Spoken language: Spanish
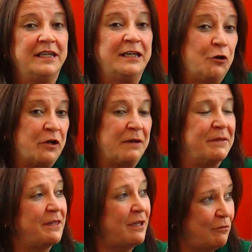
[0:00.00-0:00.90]
y
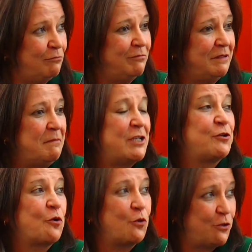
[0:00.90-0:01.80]
lógicamente un
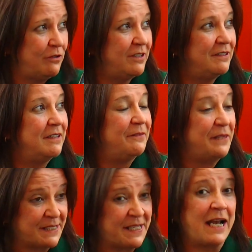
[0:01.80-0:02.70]
inmenso orgullo
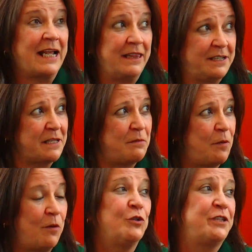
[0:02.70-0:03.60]
de ser alcaldesa de mi
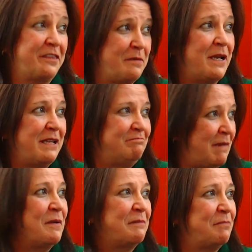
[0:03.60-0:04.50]
pueblo y si encima
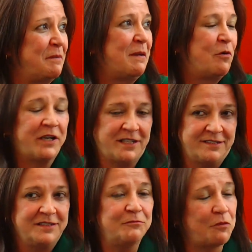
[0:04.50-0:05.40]
la primera mujer,
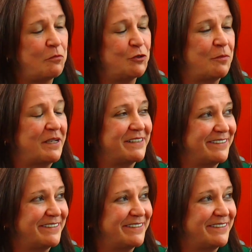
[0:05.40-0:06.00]
pues mucho más.